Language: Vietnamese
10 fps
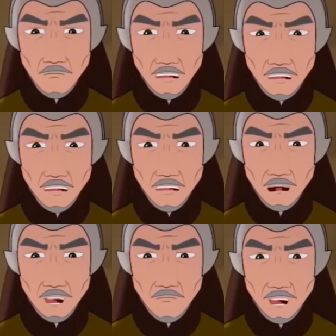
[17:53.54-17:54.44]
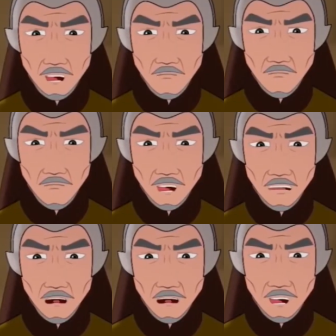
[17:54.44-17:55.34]
để mà giữ vững để
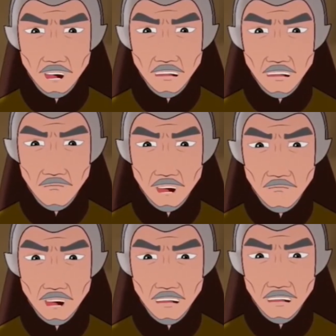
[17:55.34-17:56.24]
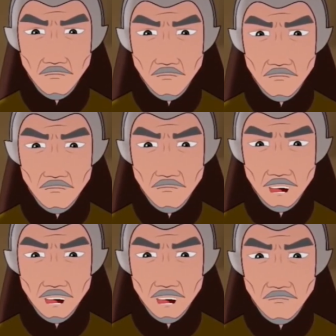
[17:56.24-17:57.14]
mà ờ, bảo toàn lực lượng đó.
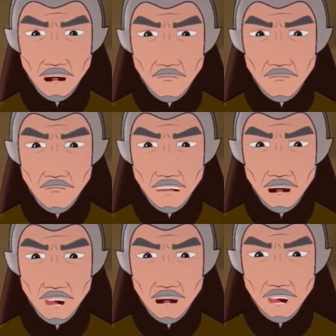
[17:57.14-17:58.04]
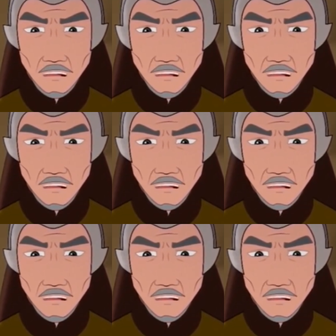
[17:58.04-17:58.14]
Nên ta phải